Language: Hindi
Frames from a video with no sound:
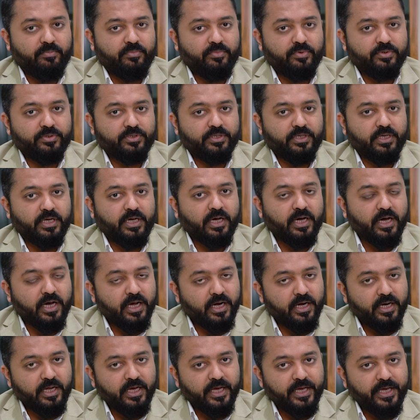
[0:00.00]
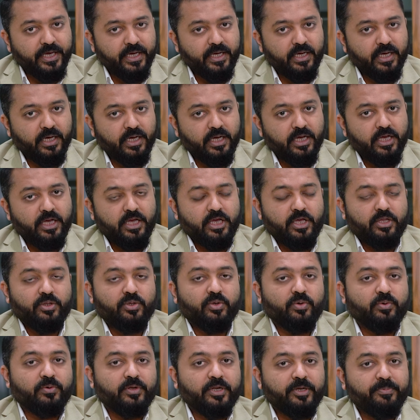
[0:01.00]
मोशन हार्ड आएगा
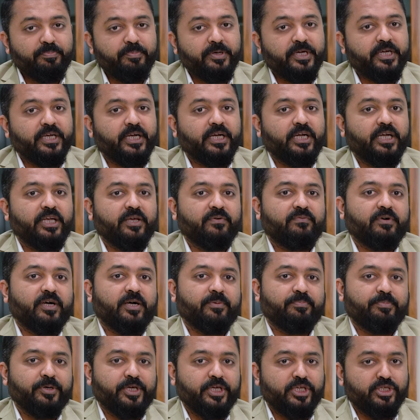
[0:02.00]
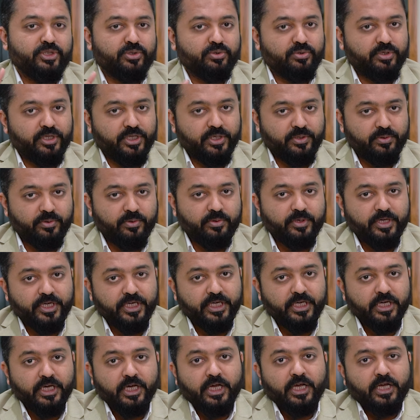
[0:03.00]
तो रिपीटेडली वहाँ पे इंजरी
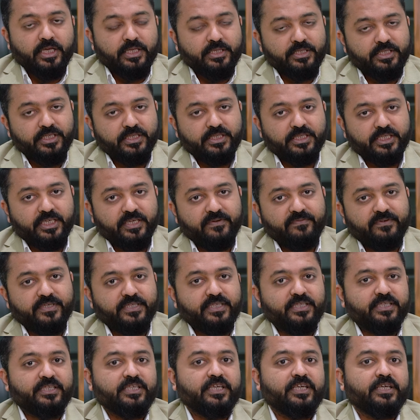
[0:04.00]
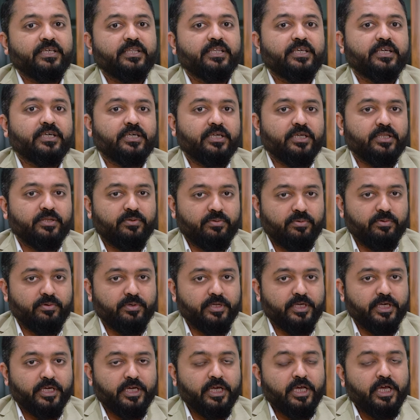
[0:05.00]
होगी जिसके वजह से ये दिक्कत
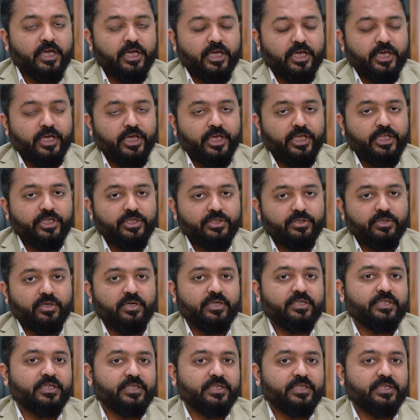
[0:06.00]
होगी इन शॉर्ट